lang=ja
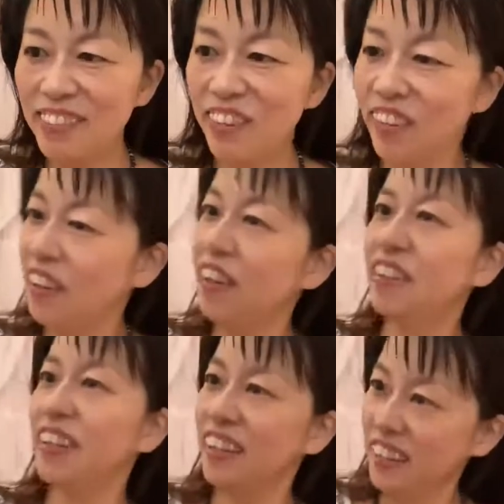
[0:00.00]
もほーっ
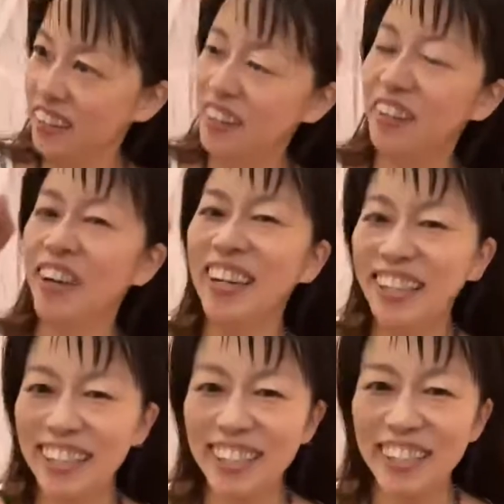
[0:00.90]
て
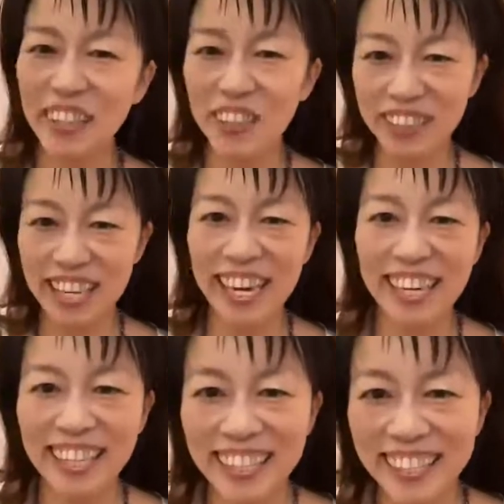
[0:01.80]
10円
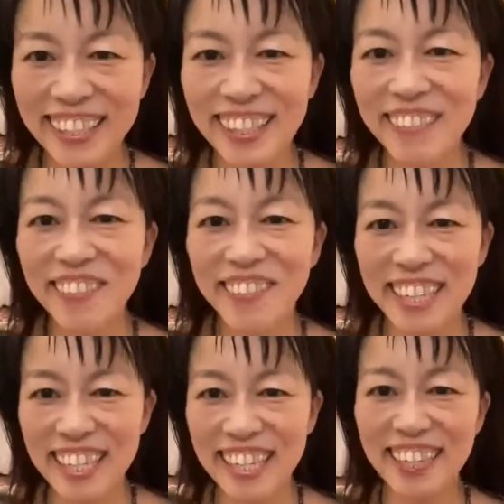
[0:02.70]

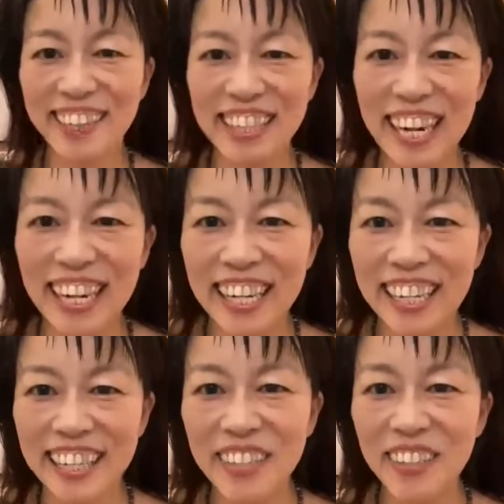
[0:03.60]
プレゼントして、
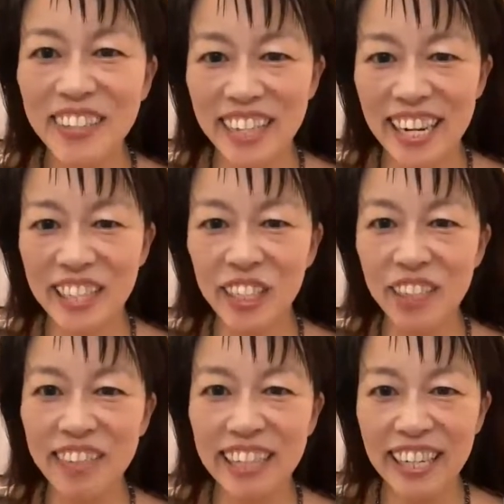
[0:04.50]
でそしたらいつ
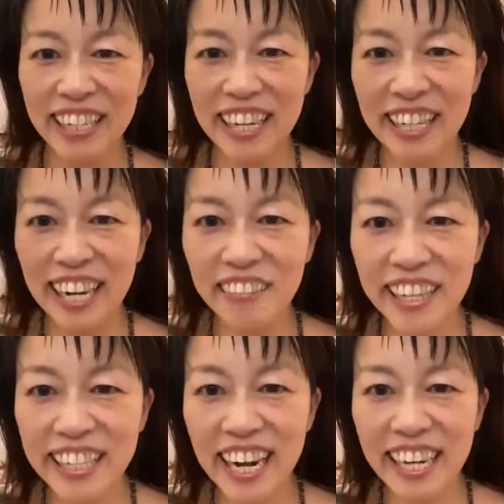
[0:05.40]
の間にかなんか和
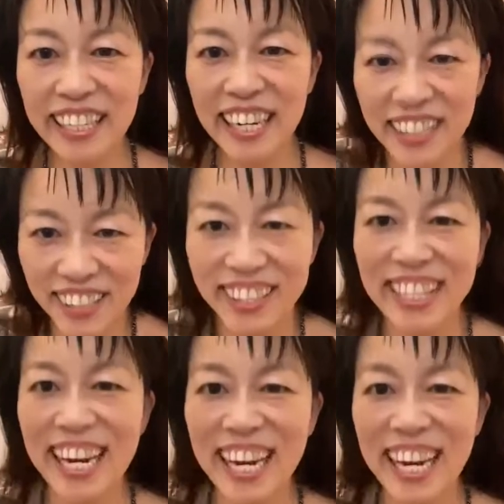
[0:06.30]
気あいあいとし
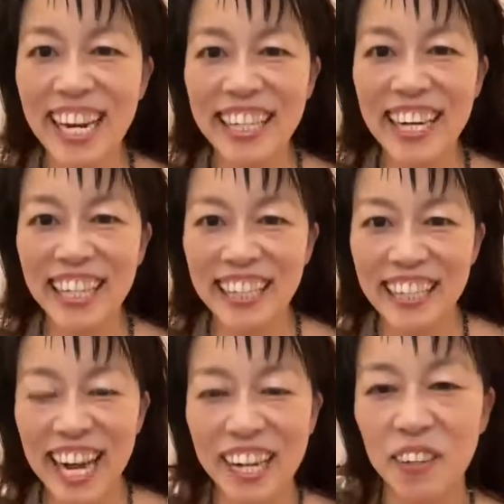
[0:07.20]
てなんか
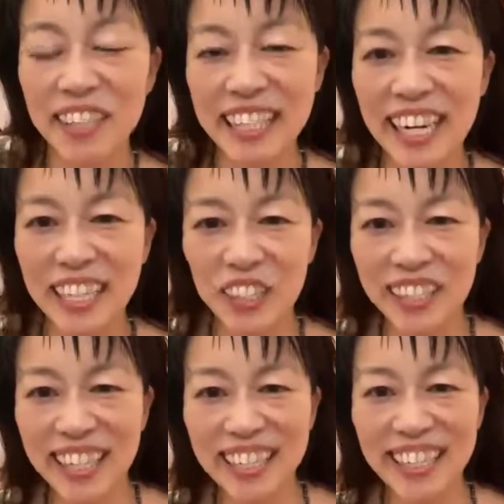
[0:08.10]
言い争
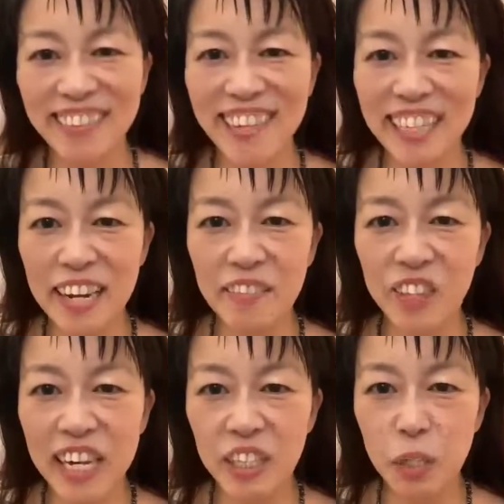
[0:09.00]
いが静まって
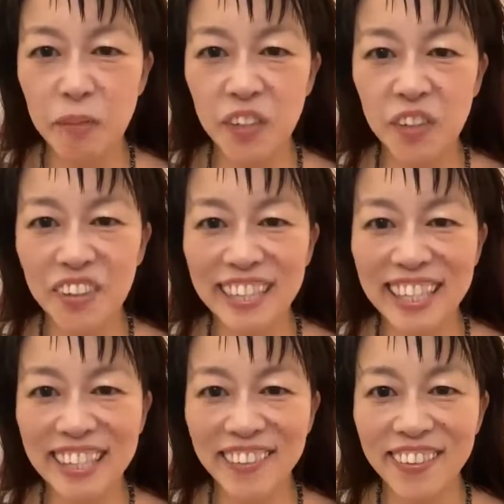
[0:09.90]
2人とも喜んで
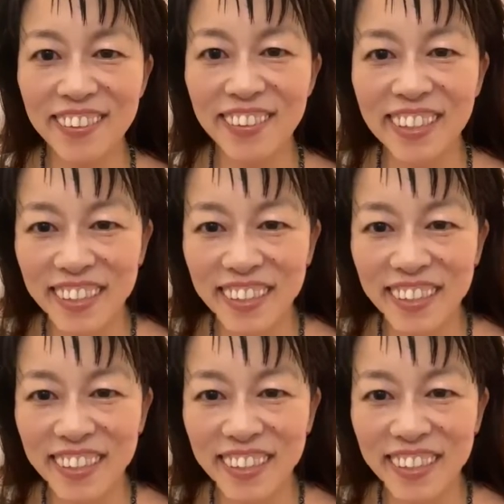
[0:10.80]
たという